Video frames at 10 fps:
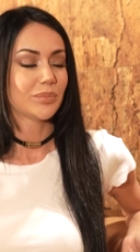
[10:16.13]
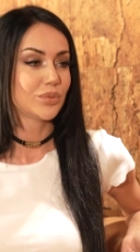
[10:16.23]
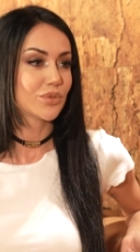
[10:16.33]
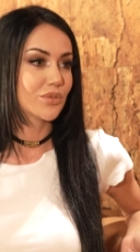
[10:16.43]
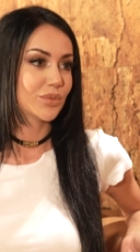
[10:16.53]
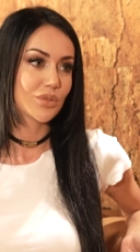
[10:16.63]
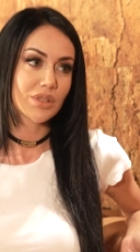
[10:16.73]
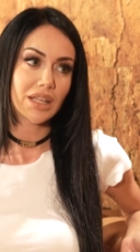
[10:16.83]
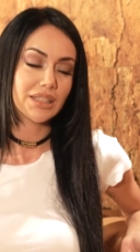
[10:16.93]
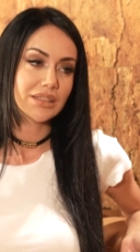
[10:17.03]
Burcumun
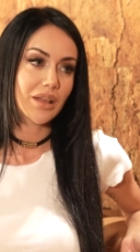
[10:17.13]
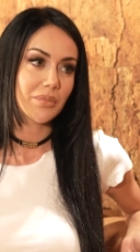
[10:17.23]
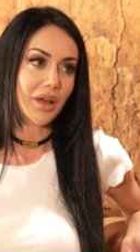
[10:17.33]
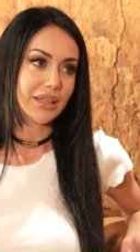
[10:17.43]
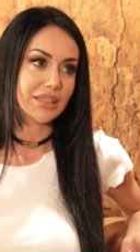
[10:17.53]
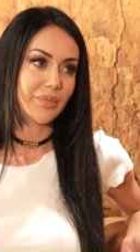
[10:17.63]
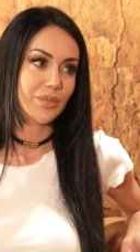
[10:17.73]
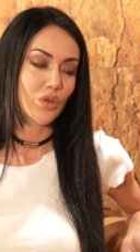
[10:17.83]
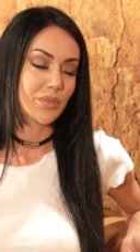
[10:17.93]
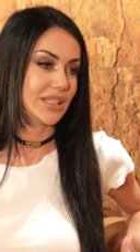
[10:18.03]
özelliğinden belki de
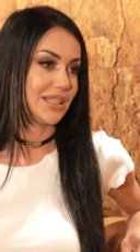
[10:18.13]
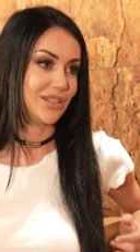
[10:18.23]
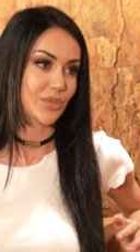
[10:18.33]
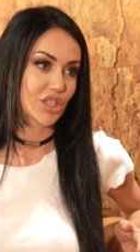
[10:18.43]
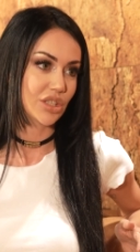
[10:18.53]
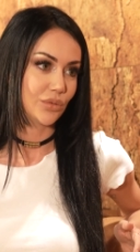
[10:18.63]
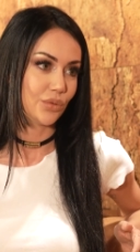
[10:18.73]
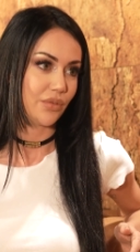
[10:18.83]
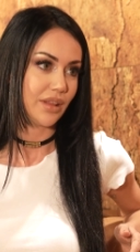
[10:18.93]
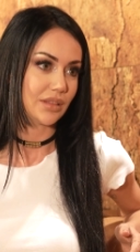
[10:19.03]
bilmiyorum. Hislerim aşırı
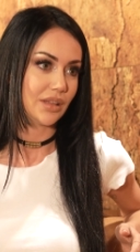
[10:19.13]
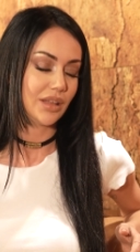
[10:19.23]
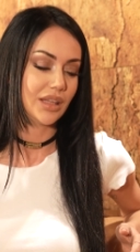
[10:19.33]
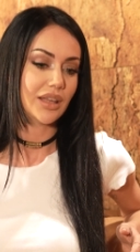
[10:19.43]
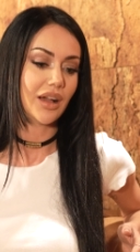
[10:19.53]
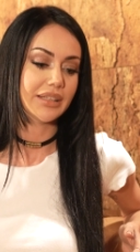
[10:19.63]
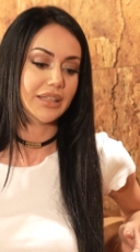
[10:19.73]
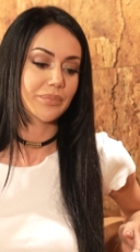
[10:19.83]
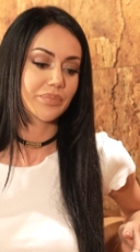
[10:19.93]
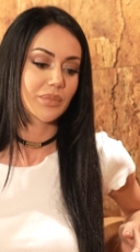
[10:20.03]
kuvvetli.
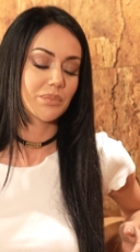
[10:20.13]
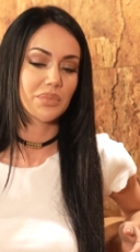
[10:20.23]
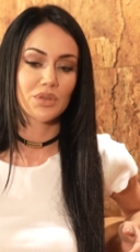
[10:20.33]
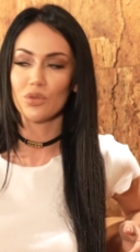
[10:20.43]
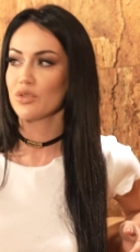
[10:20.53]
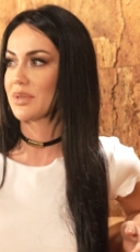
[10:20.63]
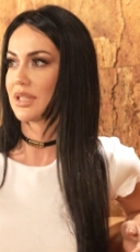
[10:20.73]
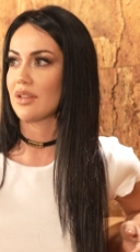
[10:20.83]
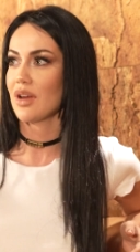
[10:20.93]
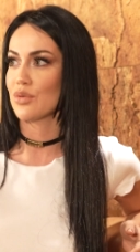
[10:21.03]
Yani kötü bir
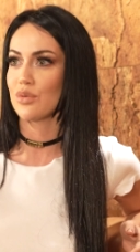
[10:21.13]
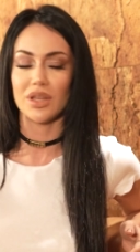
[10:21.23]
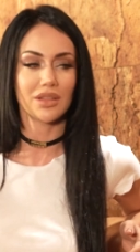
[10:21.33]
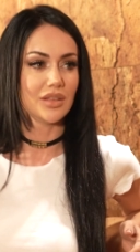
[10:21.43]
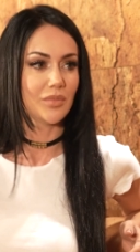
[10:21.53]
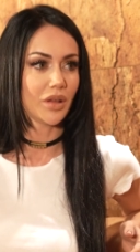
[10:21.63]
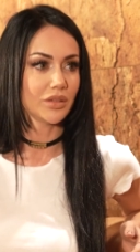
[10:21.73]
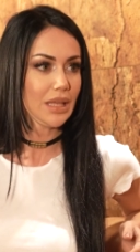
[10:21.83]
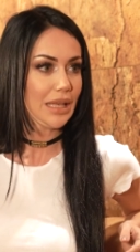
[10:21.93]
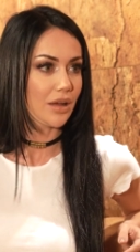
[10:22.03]
senaryo ürettiğim
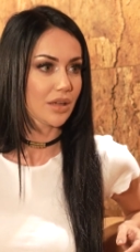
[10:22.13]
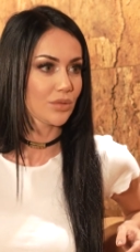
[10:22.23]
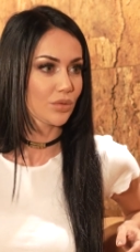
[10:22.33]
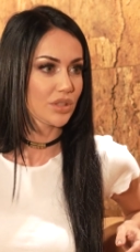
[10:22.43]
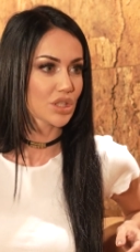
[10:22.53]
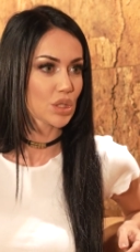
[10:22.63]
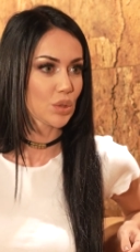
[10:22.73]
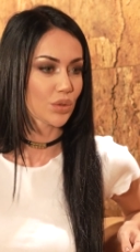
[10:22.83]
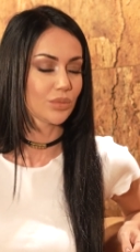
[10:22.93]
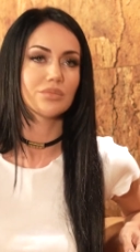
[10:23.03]
anda illaki onu
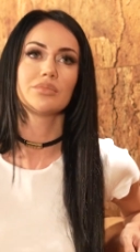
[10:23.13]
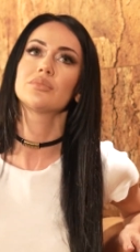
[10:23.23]
yaşıyorum.